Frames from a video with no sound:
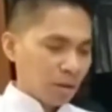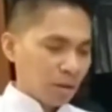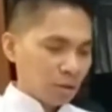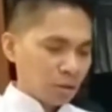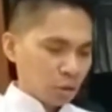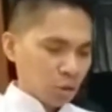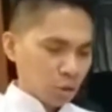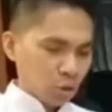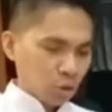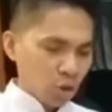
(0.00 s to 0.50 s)

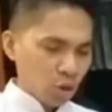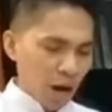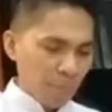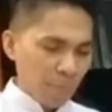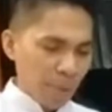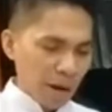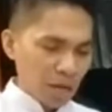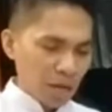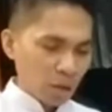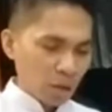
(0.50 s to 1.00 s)
Juga
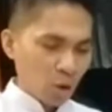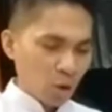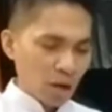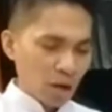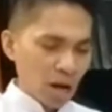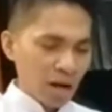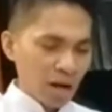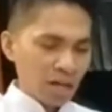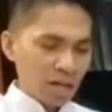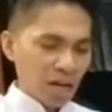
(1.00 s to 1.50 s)
banyak
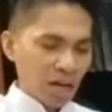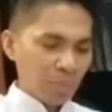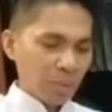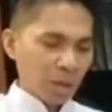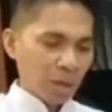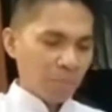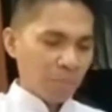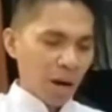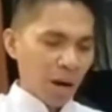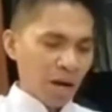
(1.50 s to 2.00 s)
orang dari
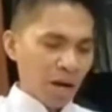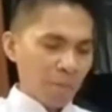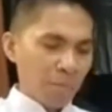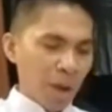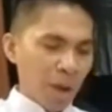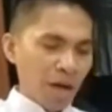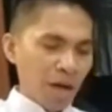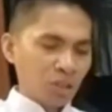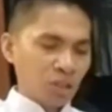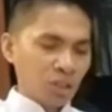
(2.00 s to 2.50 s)
berbagai
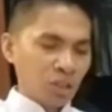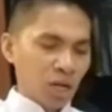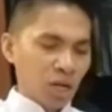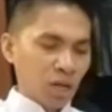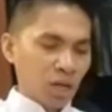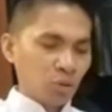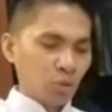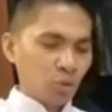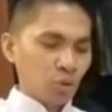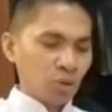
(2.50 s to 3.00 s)

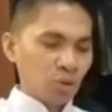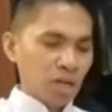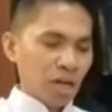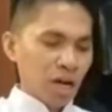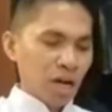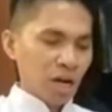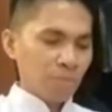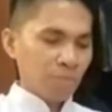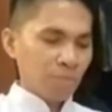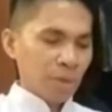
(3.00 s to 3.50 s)
bangsa turun
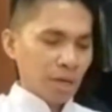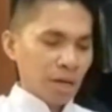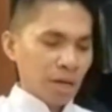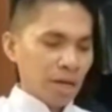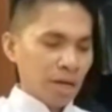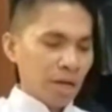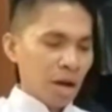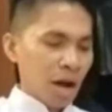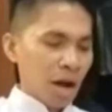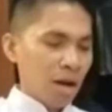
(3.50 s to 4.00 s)
dengan
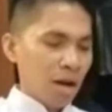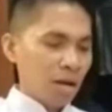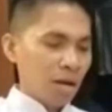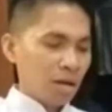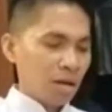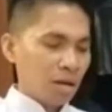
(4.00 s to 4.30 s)
mereka,